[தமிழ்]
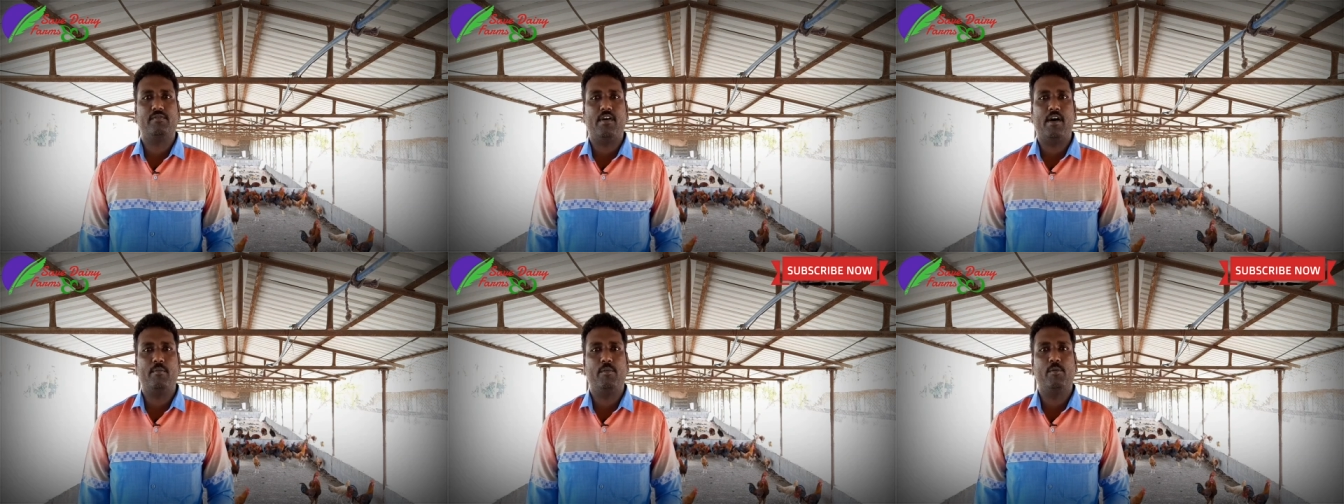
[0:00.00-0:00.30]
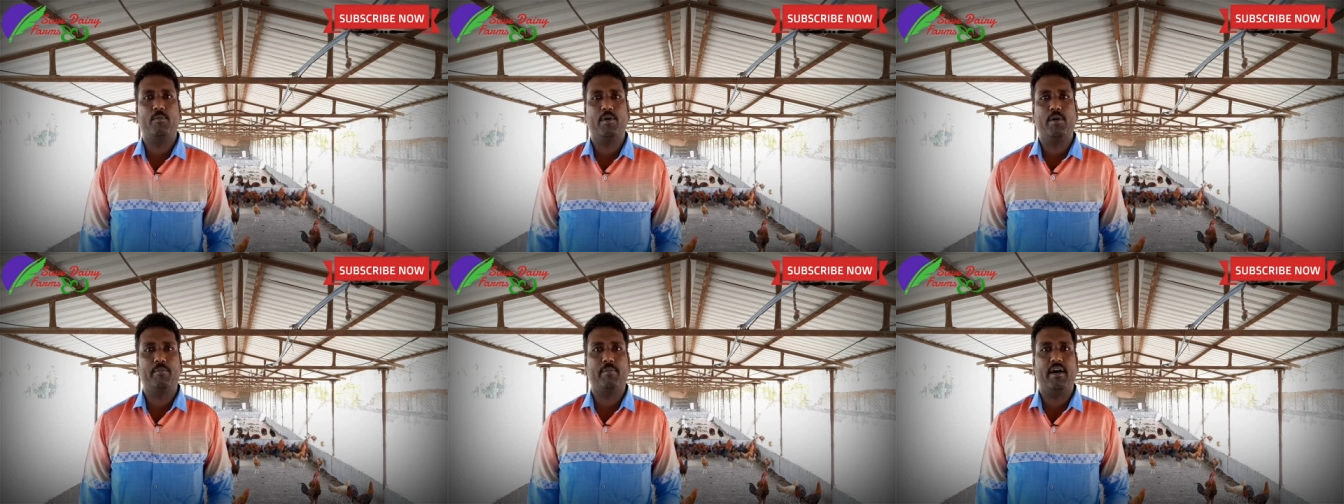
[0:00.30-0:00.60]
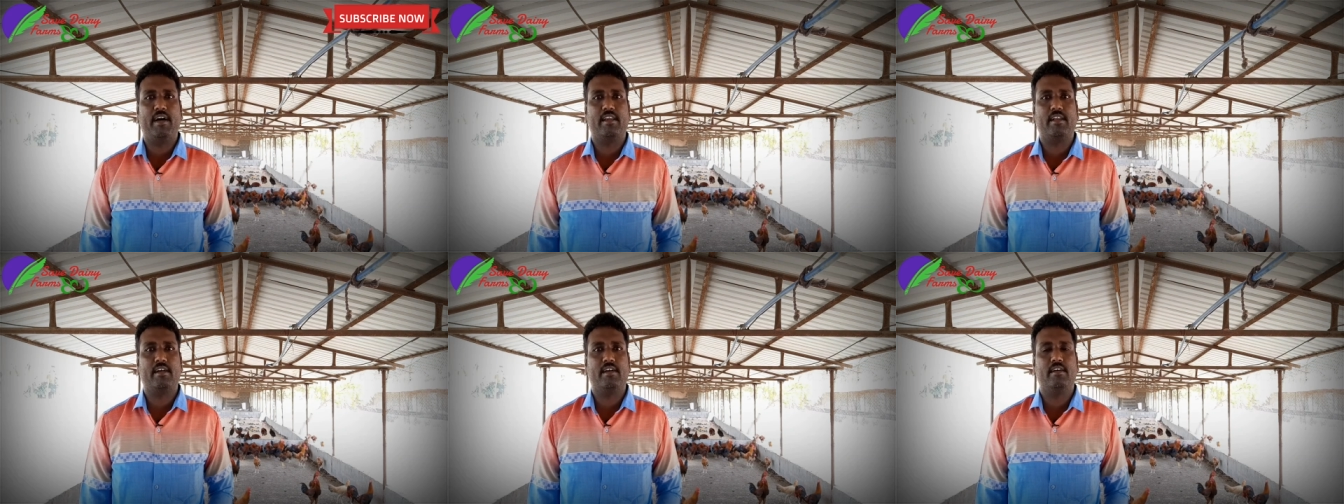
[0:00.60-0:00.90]
ஃபார்மை போய்
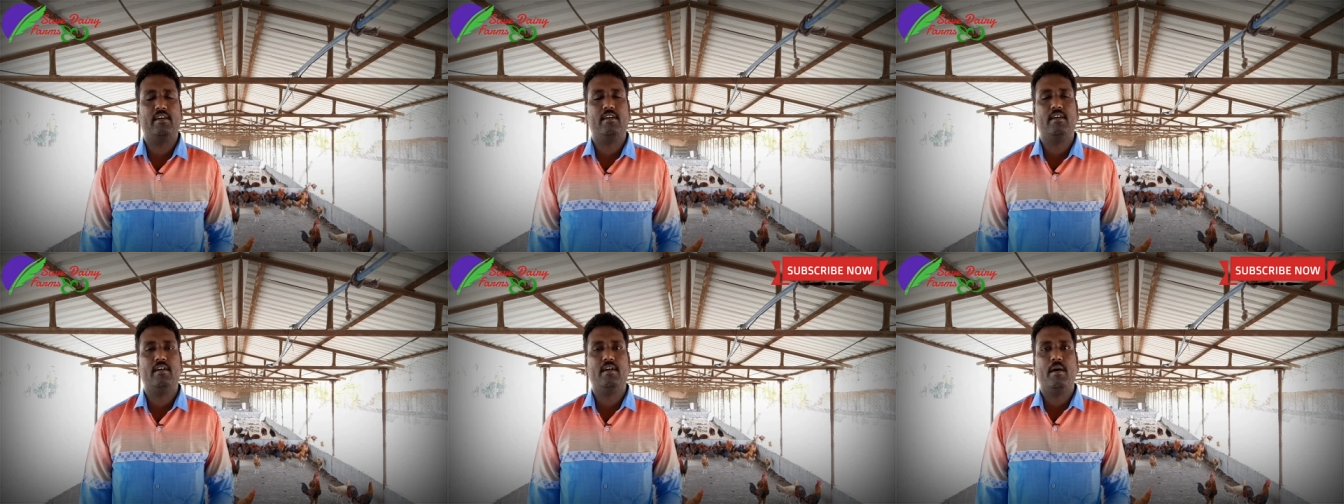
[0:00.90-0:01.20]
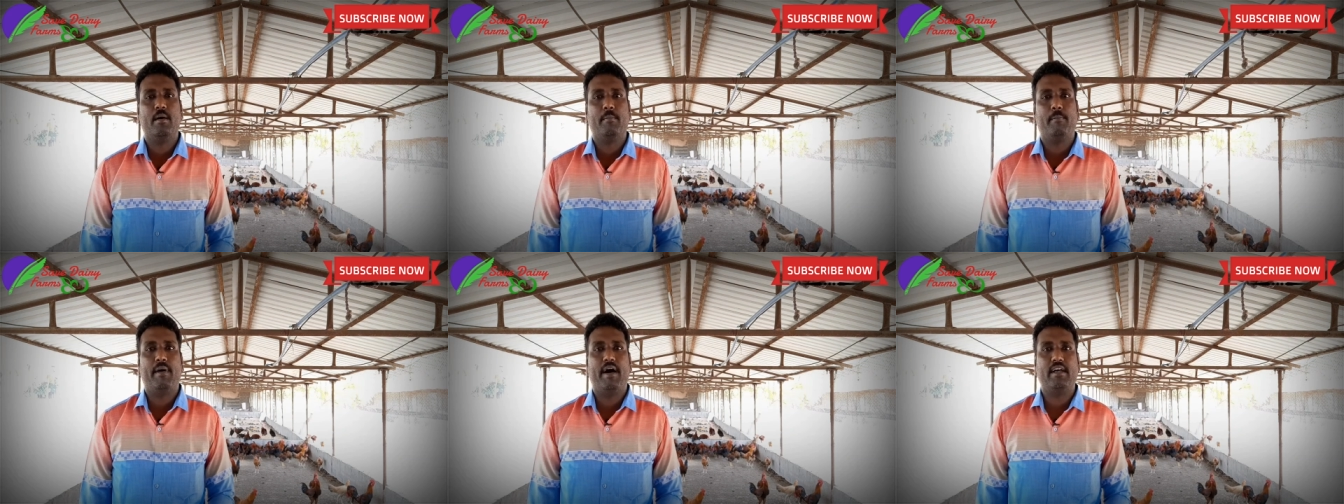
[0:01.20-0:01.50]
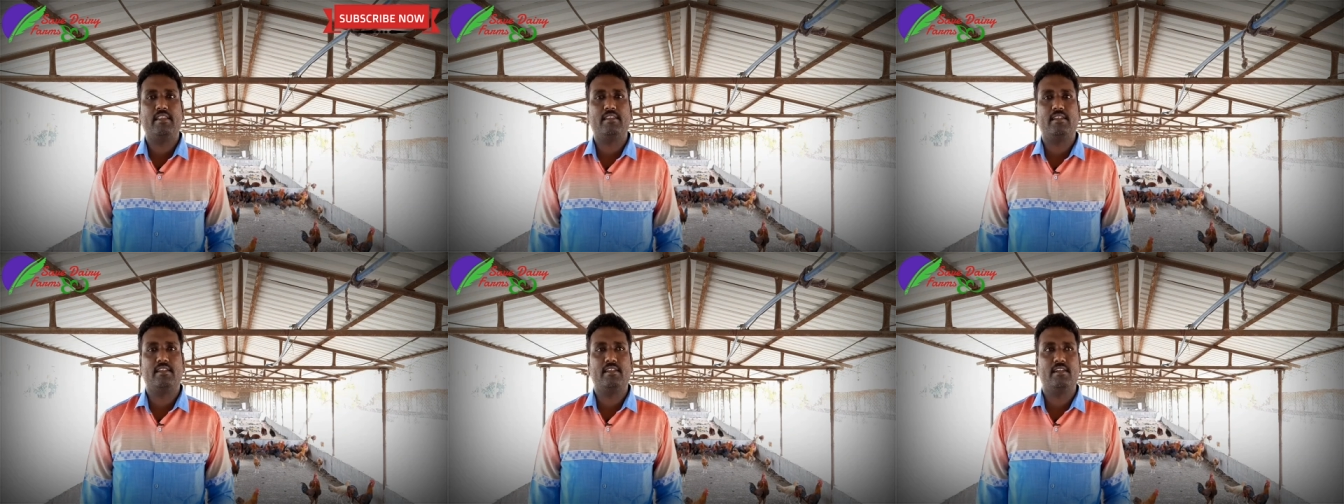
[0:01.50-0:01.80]
பாருங்கள்
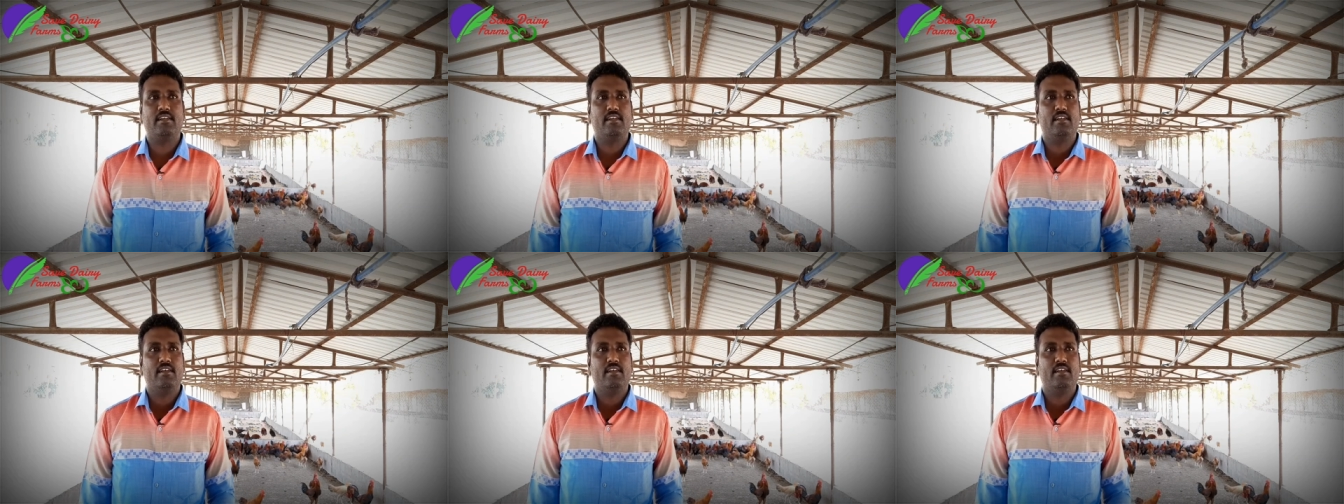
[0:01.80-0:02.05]
பார்த்துட்டு